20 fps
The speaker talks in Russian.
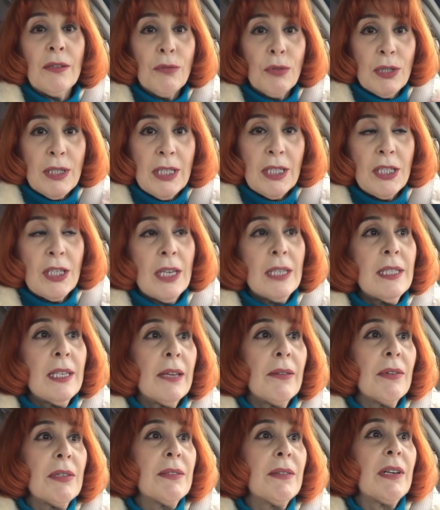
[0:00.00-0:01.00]
И вот сейчас
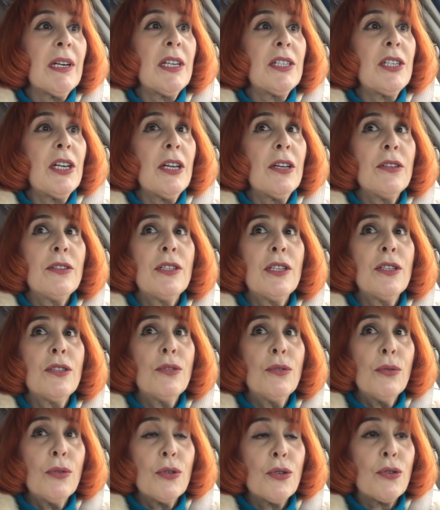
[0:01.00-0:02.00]
я возвращаюсь из
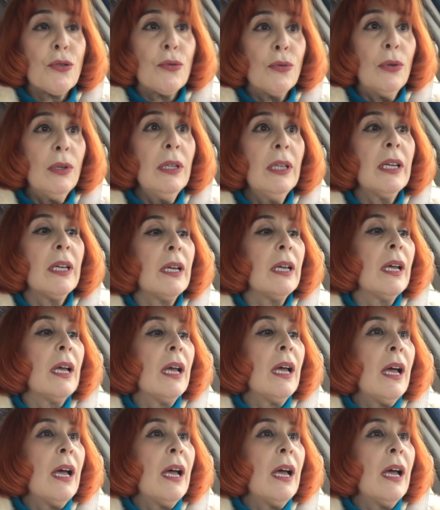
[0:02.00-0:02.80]
той школы,